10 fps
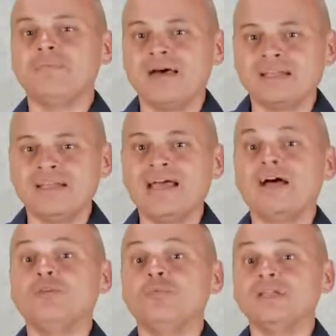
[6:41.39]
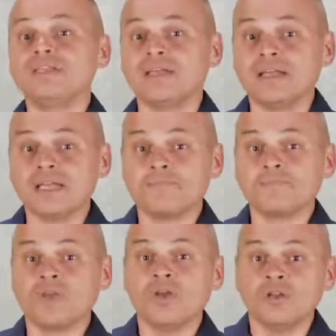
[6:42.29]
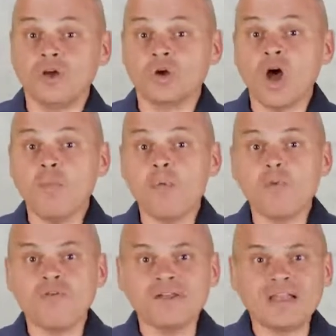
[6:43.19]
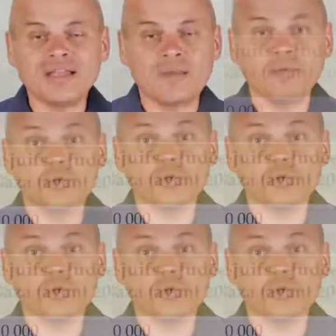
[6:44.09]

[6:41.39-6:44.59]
démantelées en 2005. Donc, comme on peut voir dans le tableau